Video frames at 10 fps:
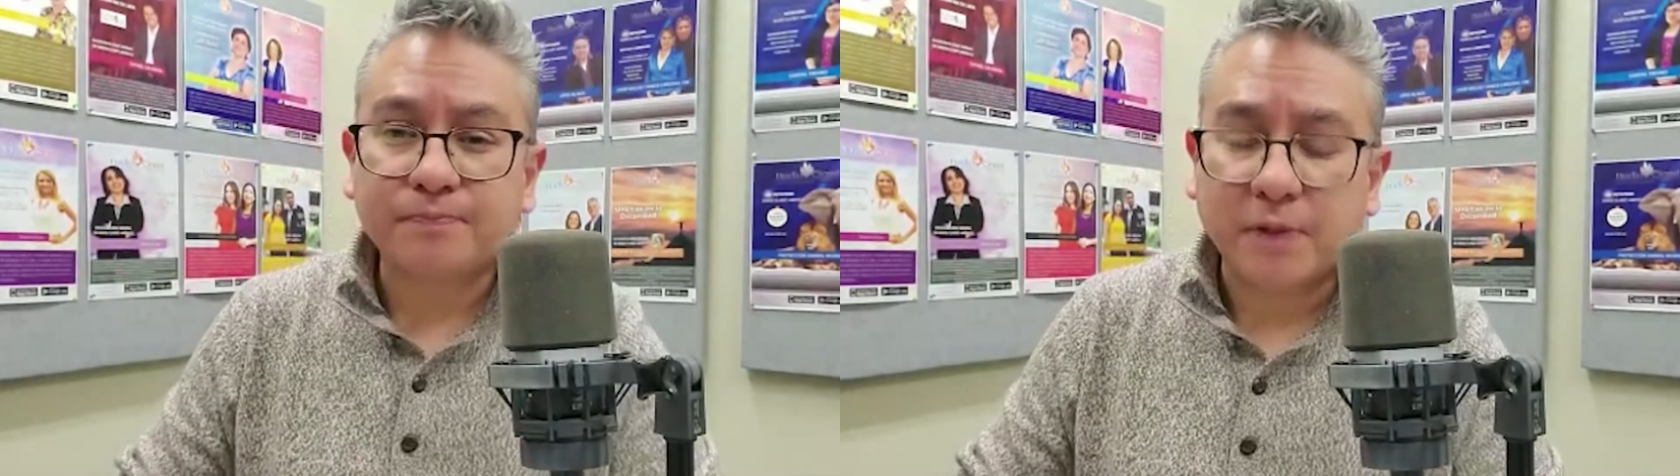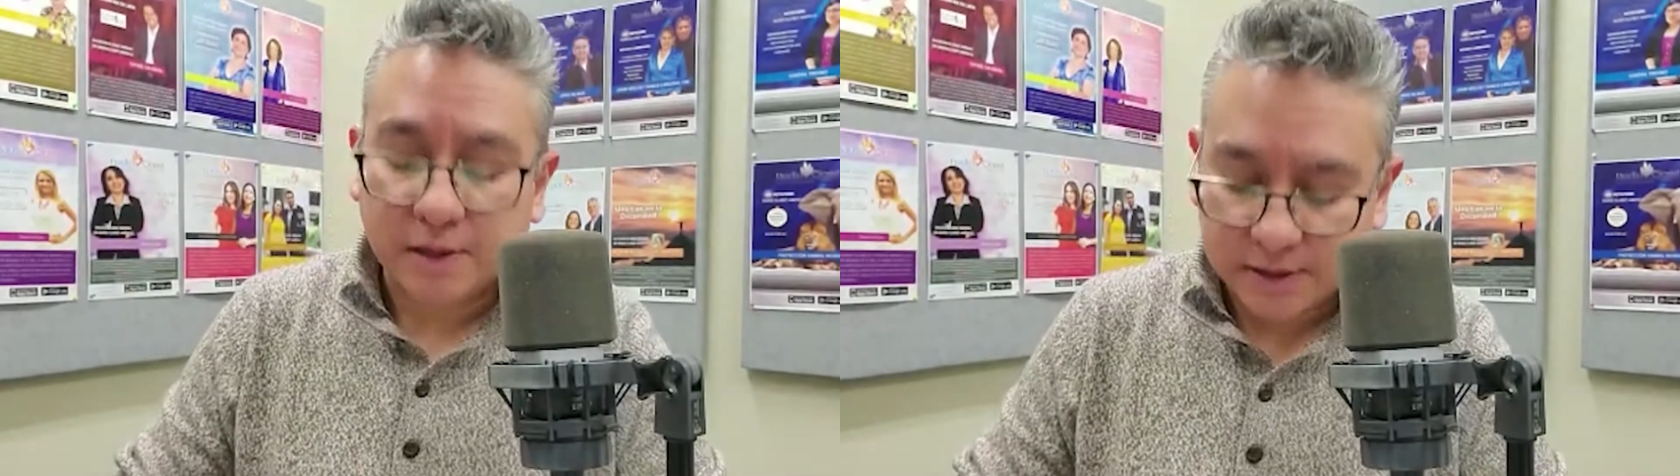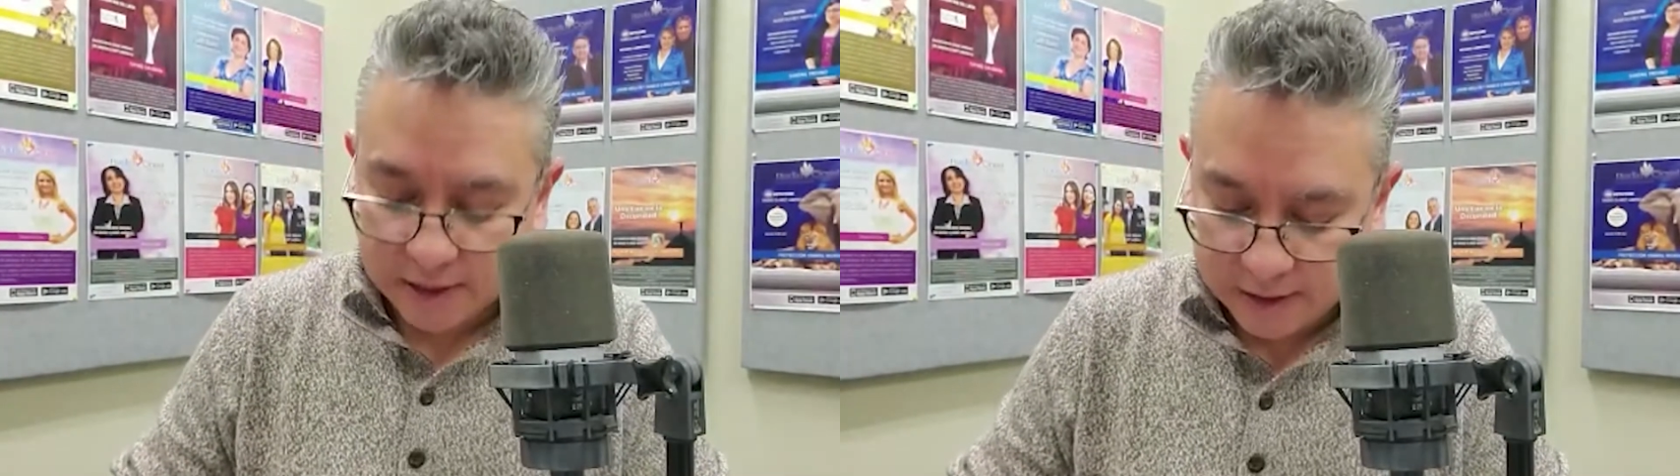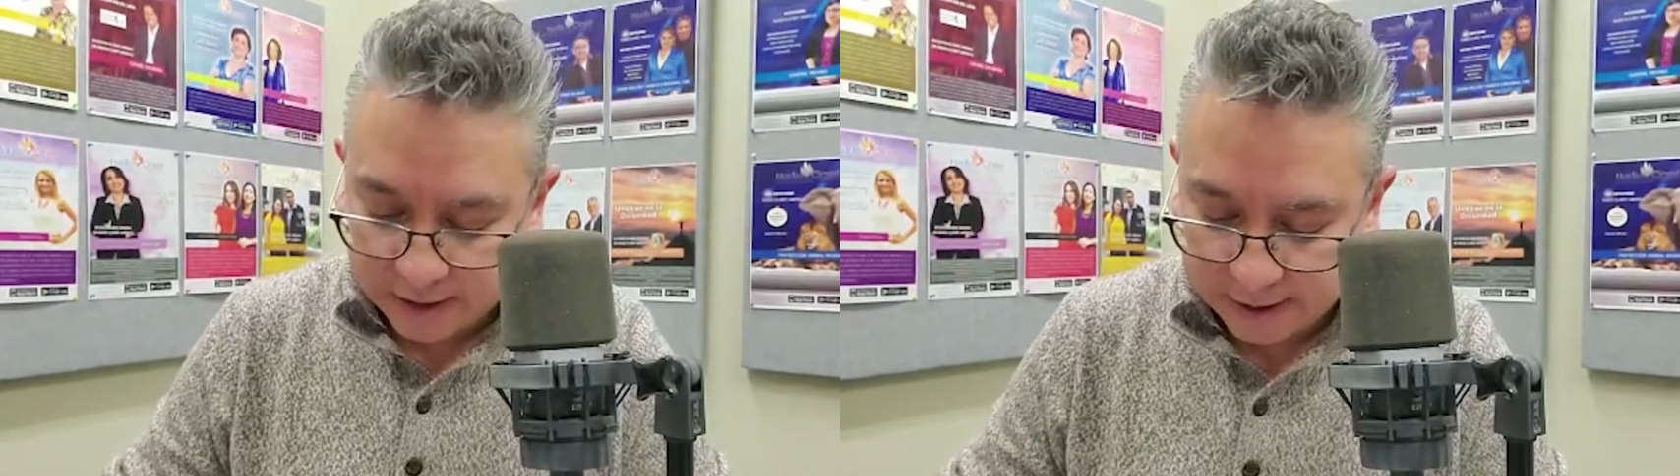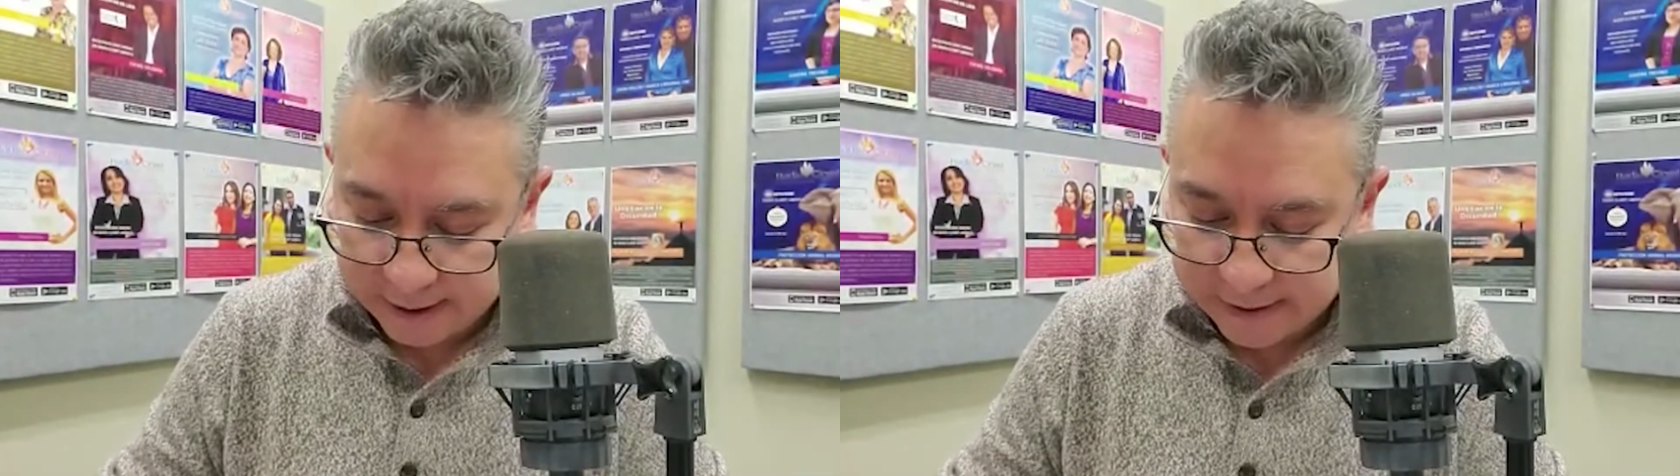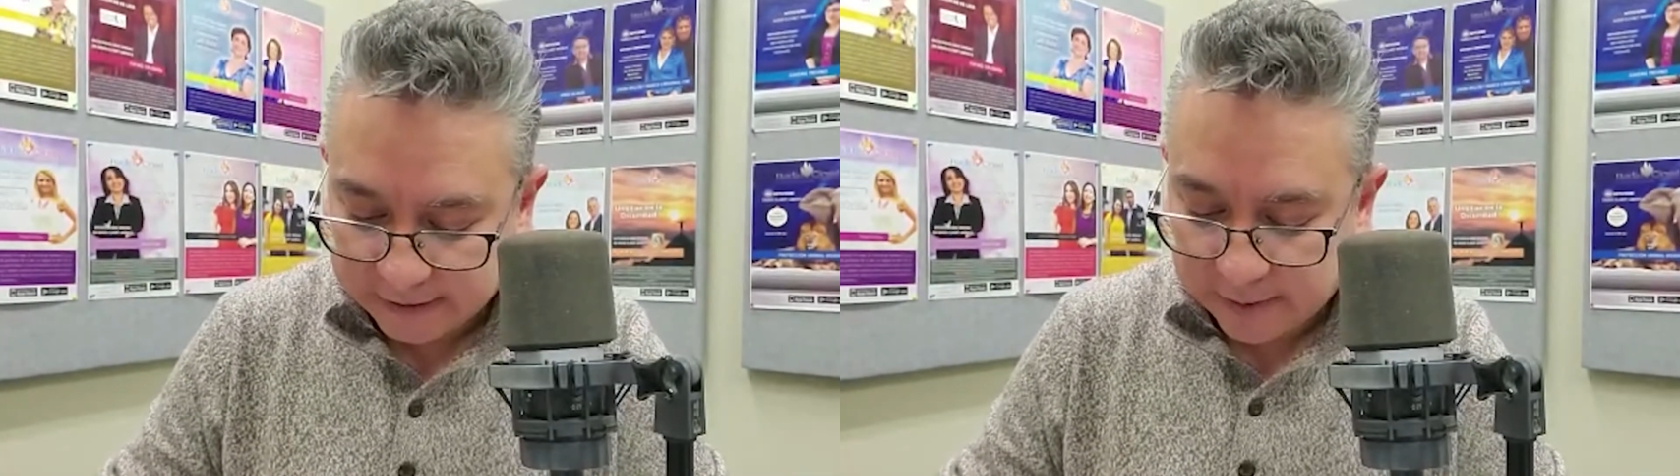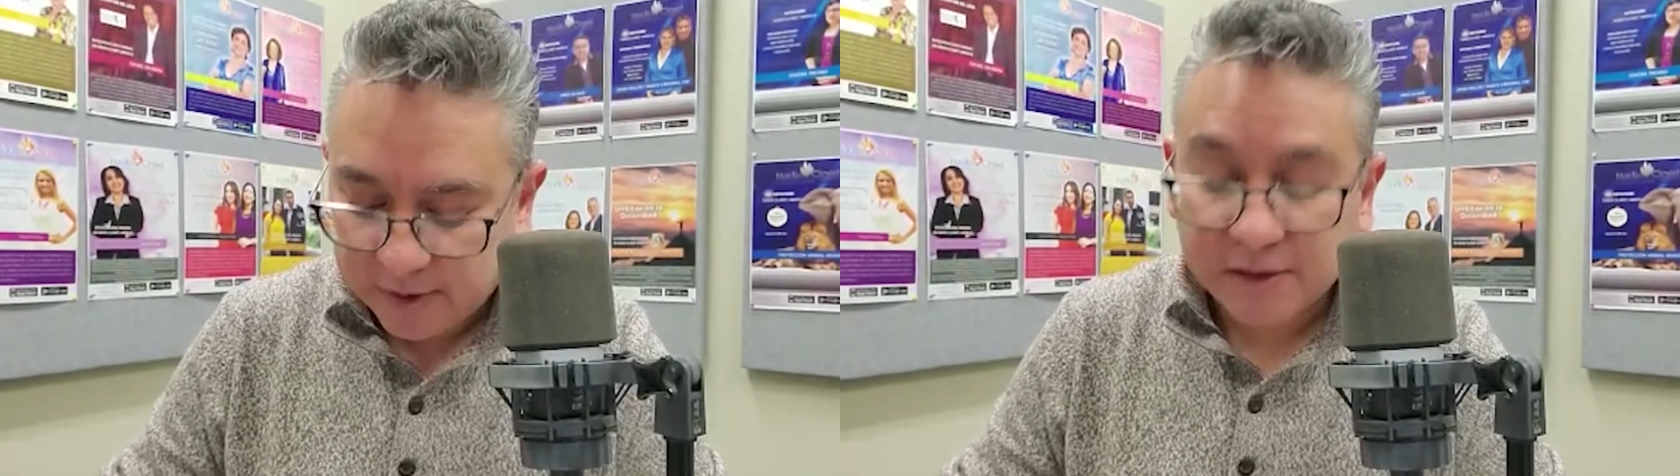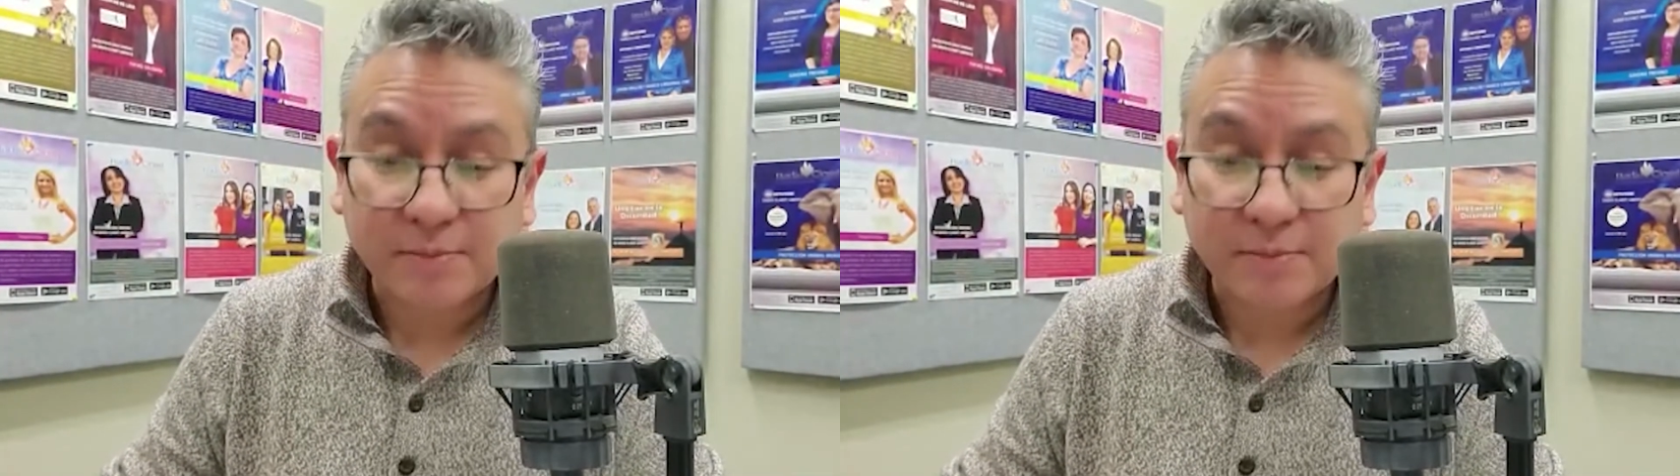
eh, en el tema de